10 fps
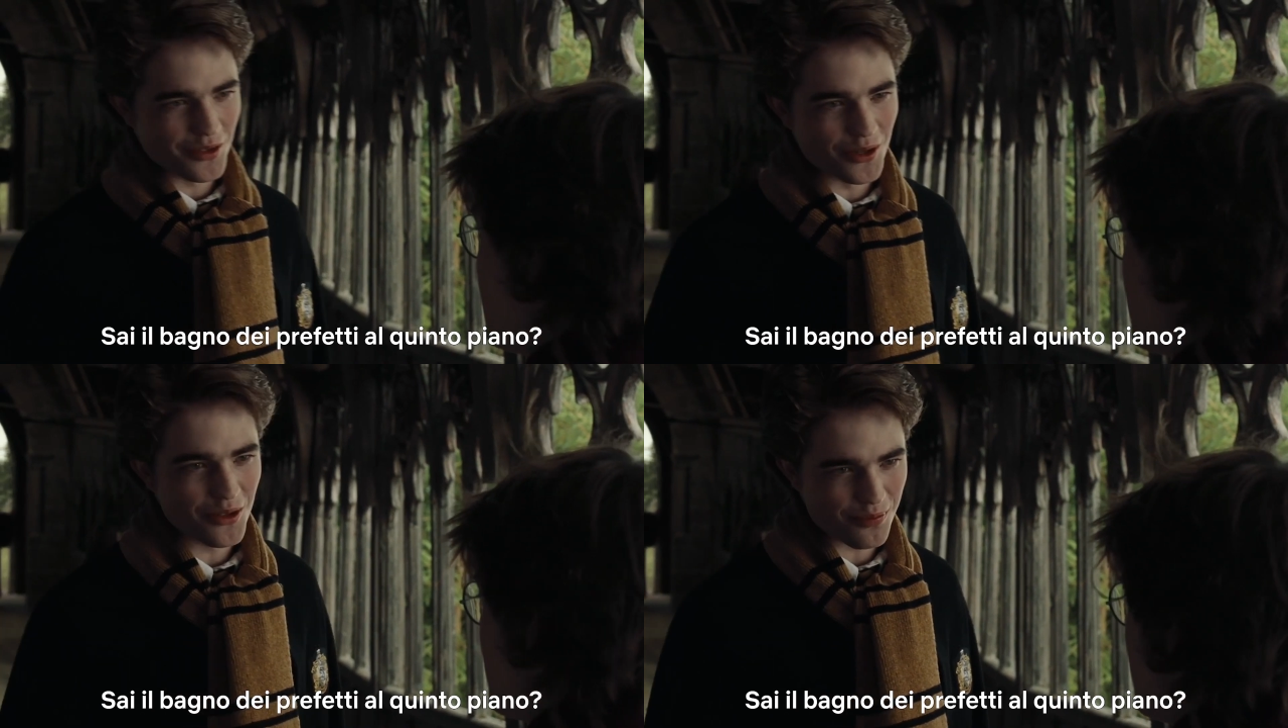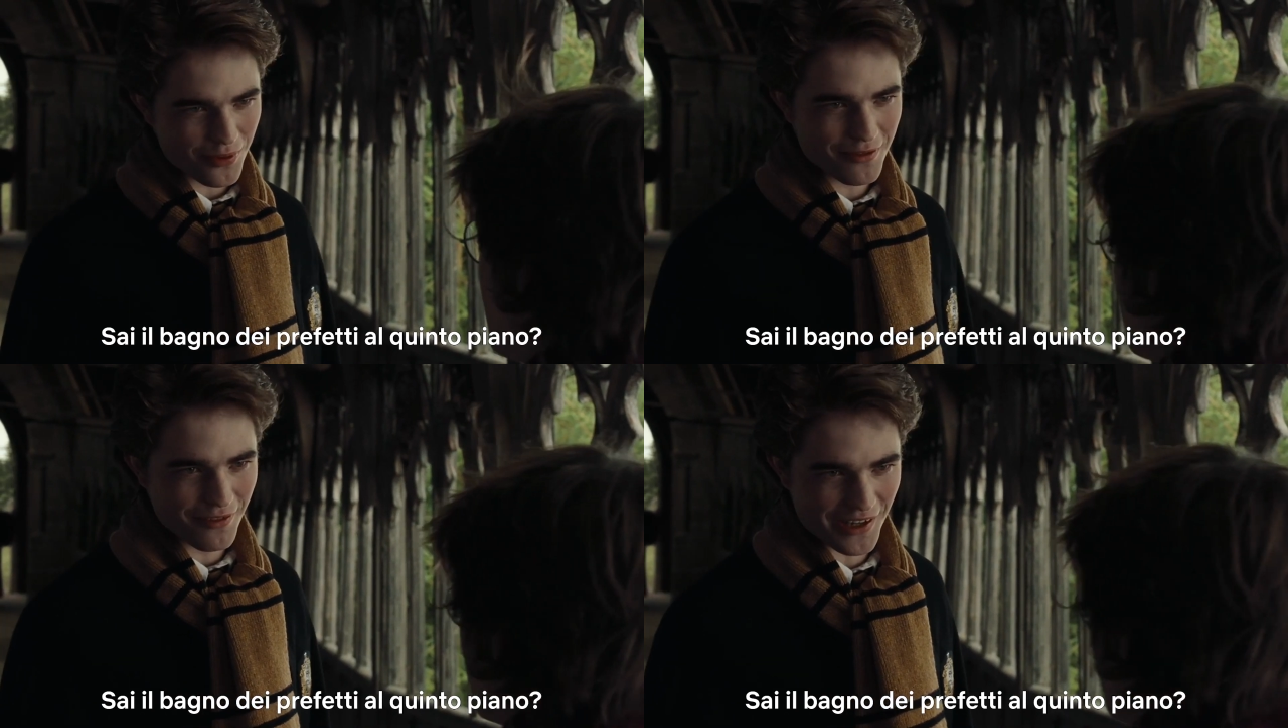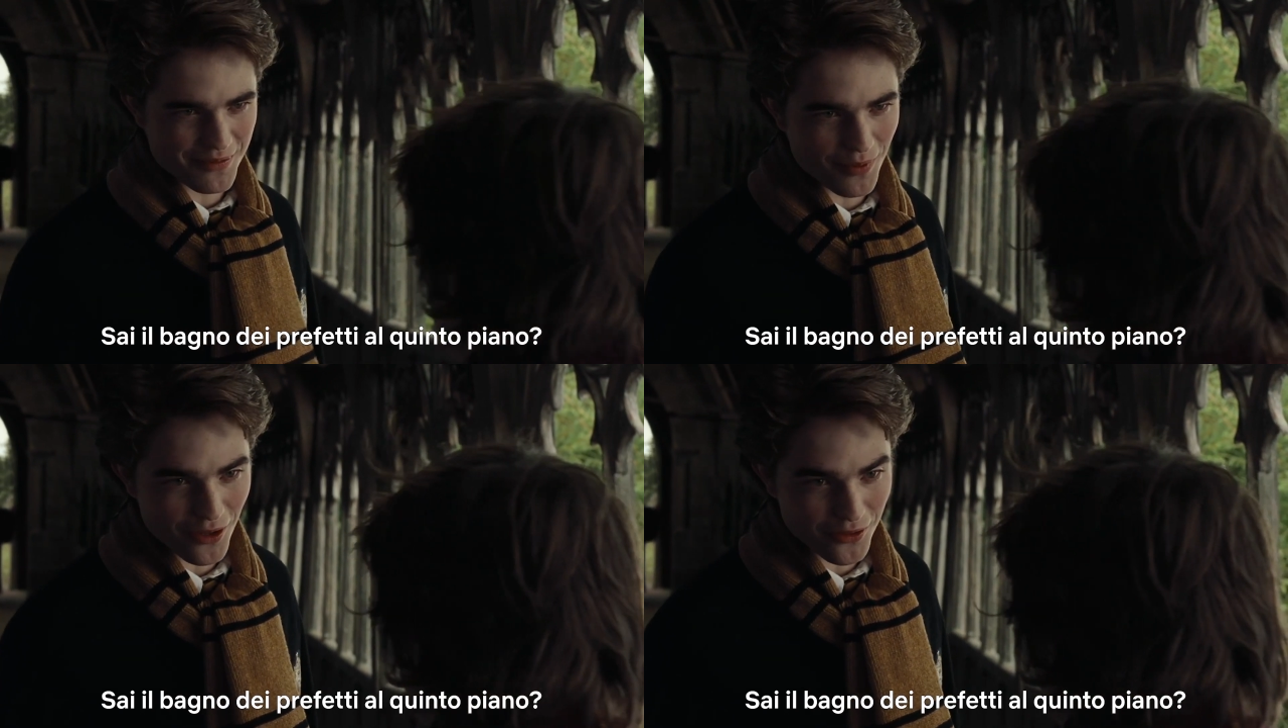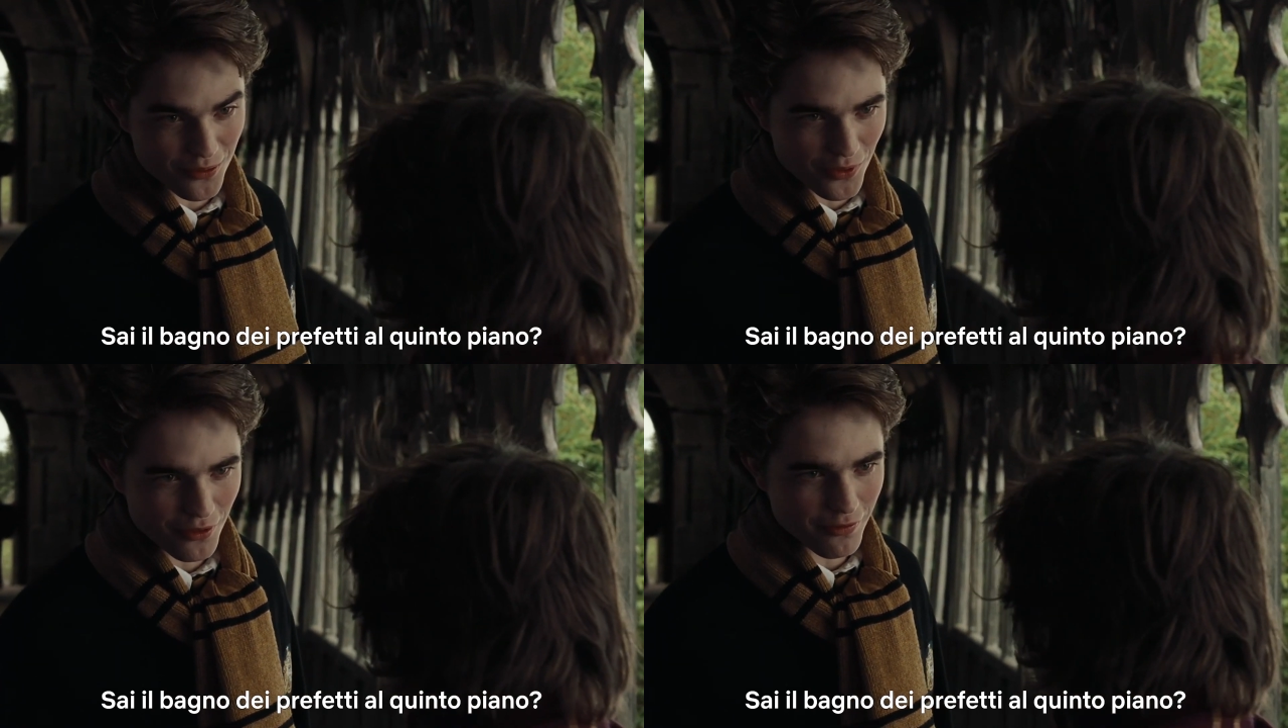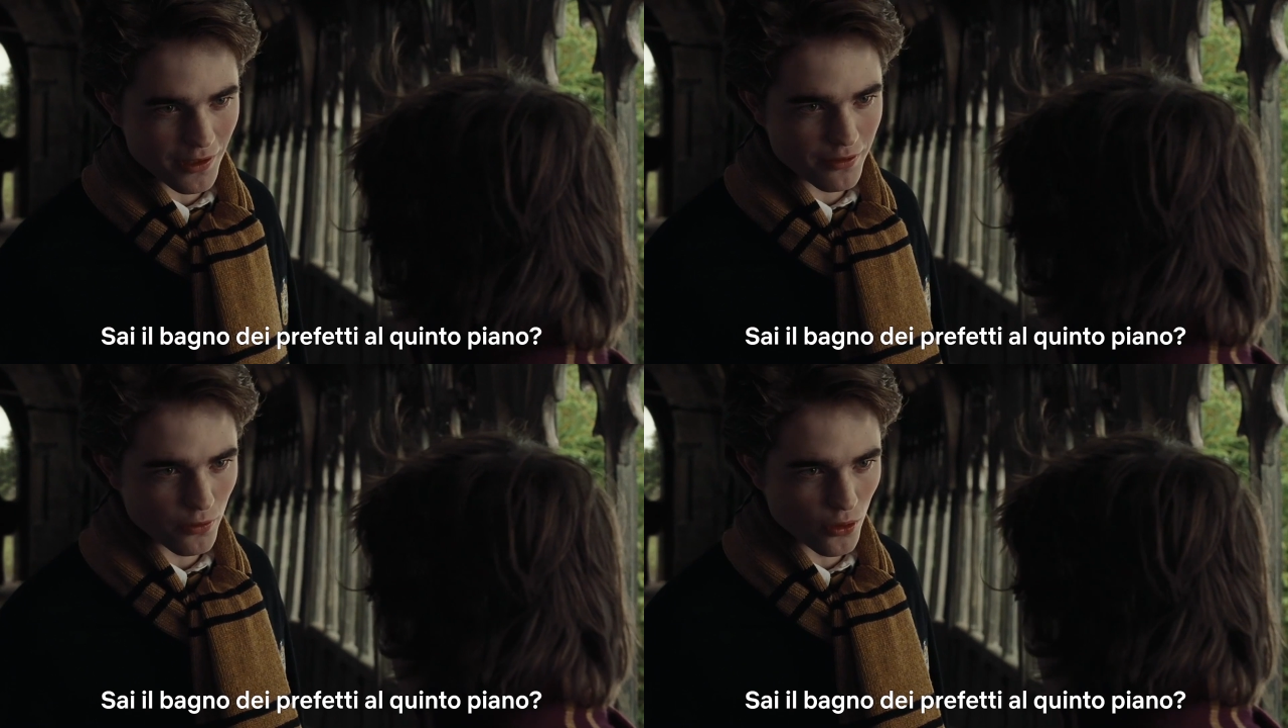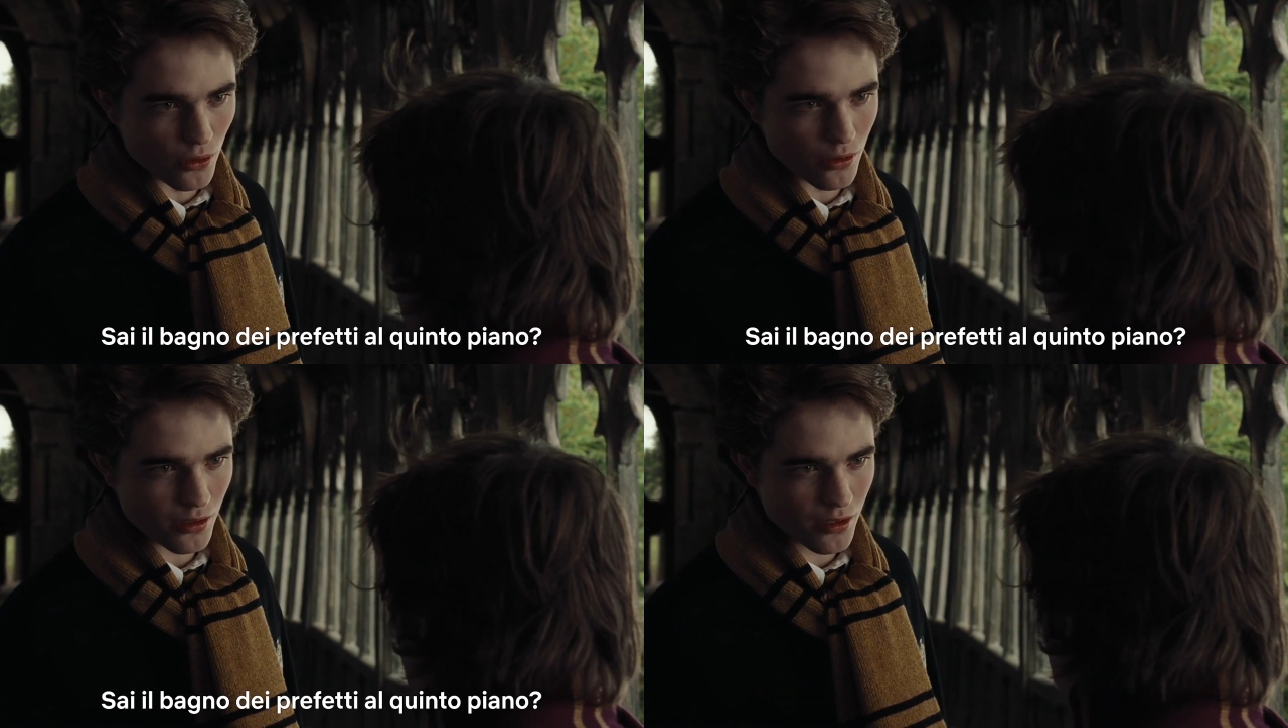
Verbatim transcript: You know the prefect's bathroom on the fifth floor?